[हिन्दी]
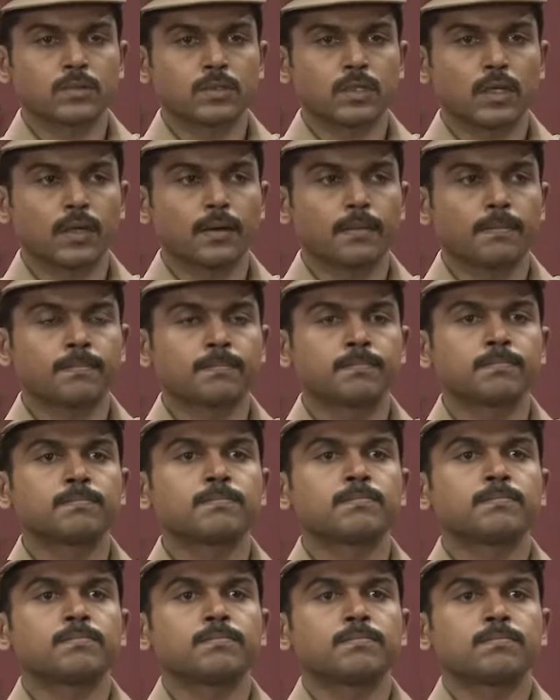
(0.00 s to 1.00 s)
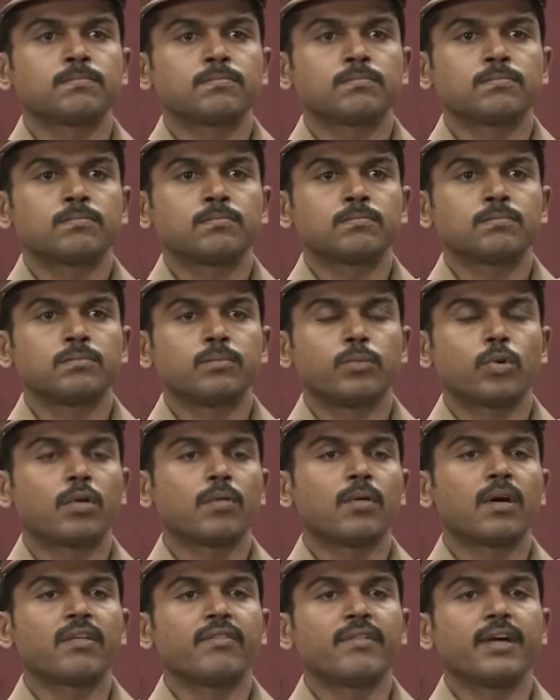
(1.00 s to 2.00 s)
सर
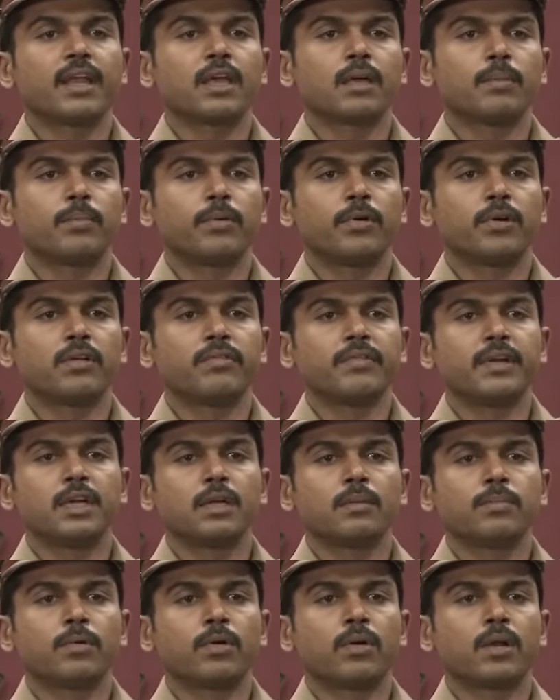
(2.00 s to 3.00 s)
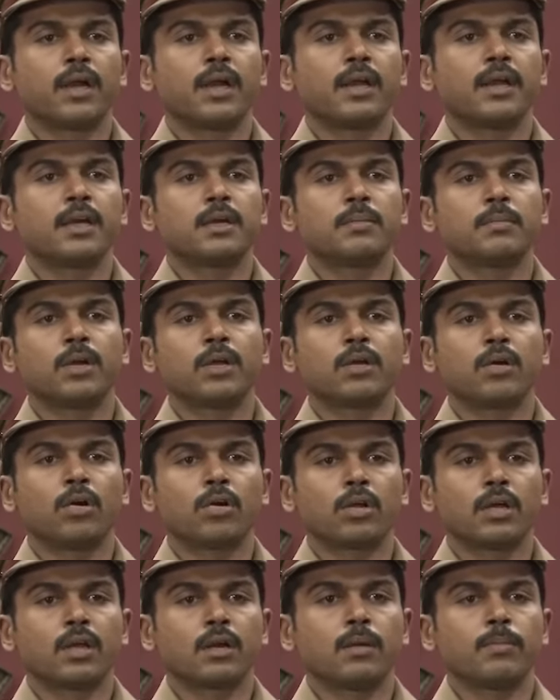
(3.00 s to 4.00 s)
पिछले हफ्ते एक लड़की ने ऑफिस से घर जाने के लिए
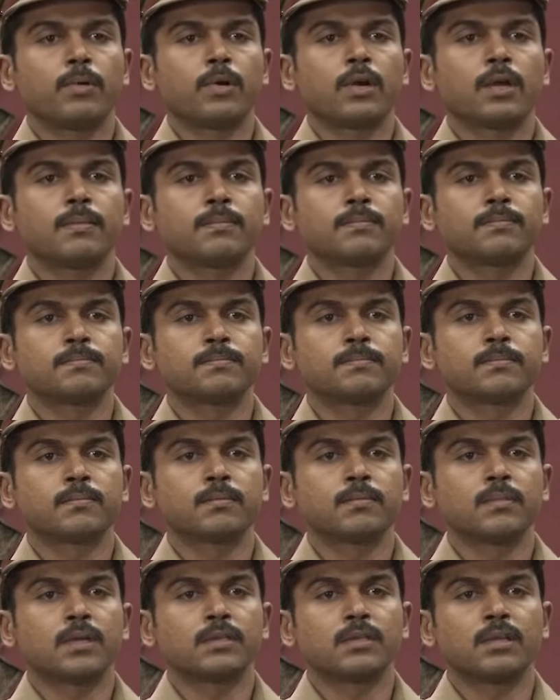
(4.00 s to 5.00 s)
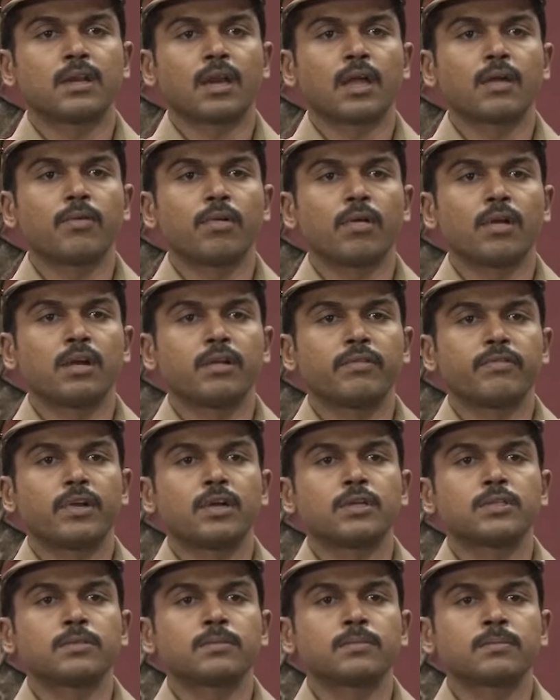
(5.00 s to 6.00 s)
ऑटो पकड़ा ड्राइवर और उसके दो
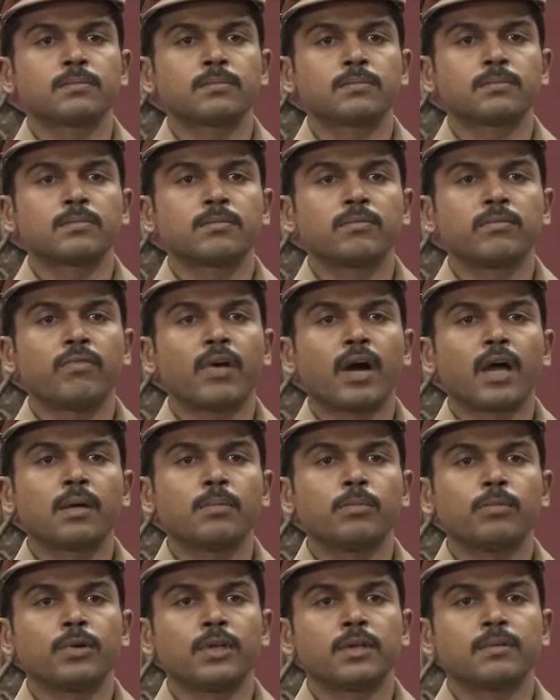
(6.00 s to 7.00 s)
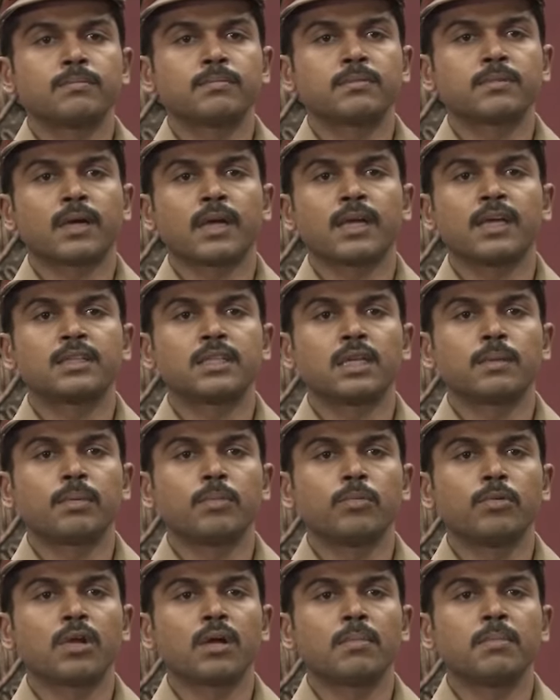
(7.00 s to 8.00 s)
दोस्तों ने उसका मुंह बांधा और
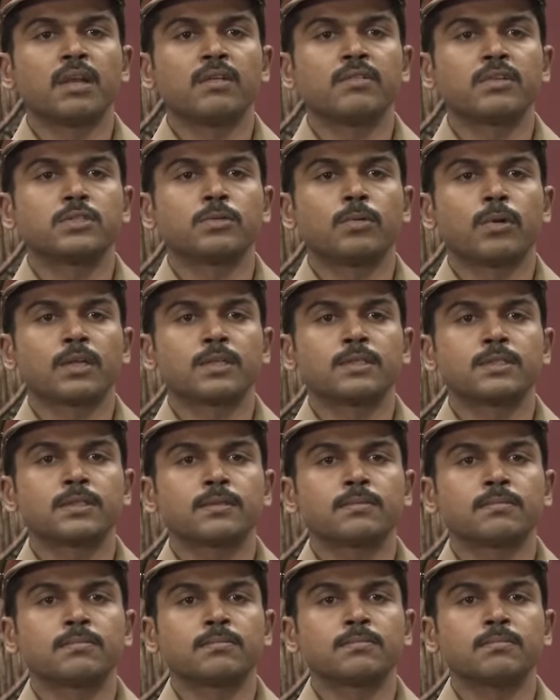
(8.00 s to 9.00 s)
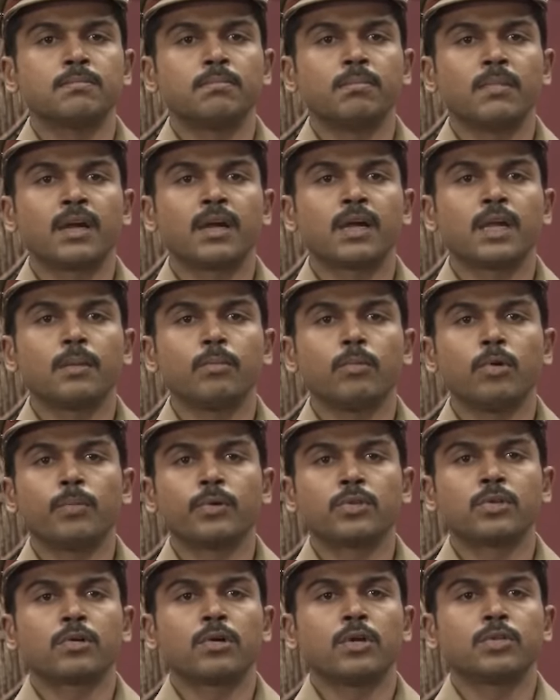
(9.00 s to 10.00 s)
सरिये से उसका हाथ तोड़ा उसे
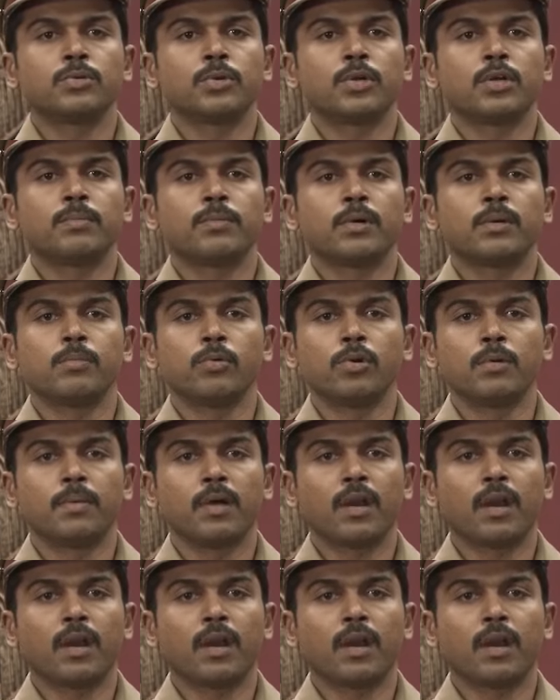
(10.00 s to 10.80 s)
झाड़ियों के पीछे ले जाके